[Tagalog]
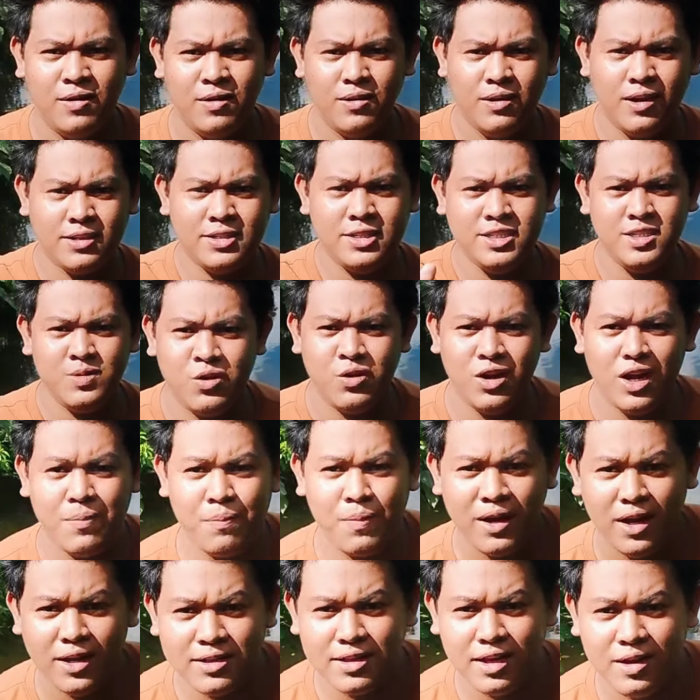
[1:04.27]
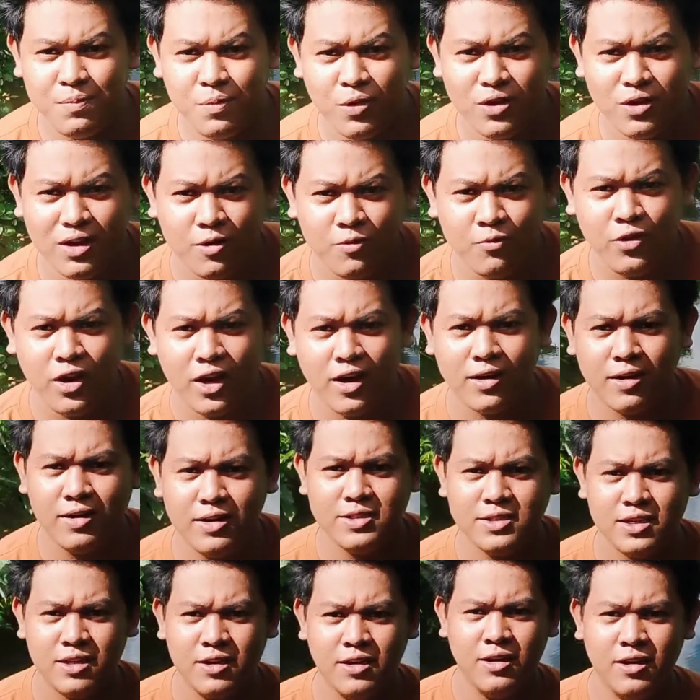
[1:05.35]
nagsisimula pa lang din po na
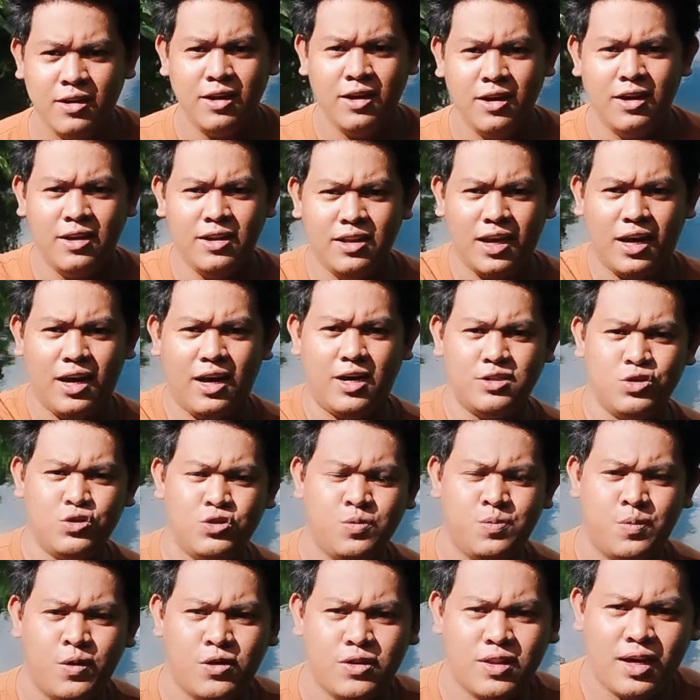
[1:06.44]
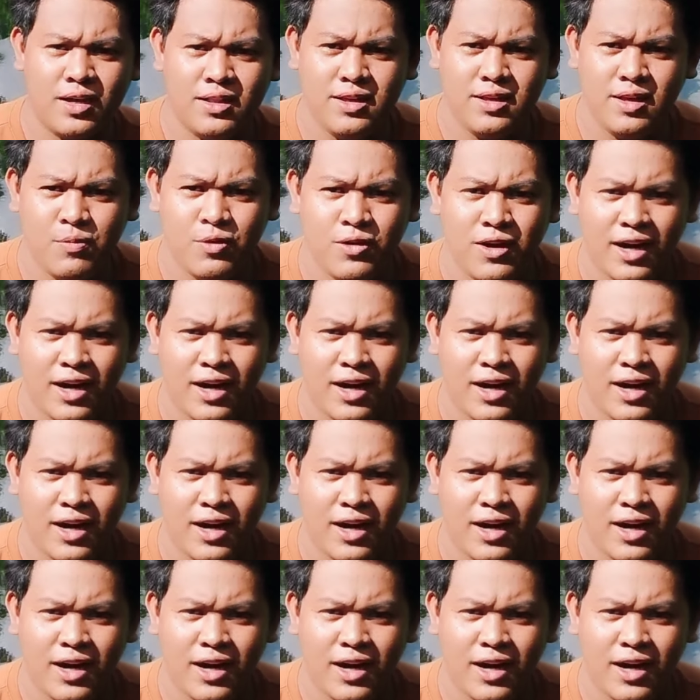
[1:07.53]
vloggers na susuportahan din po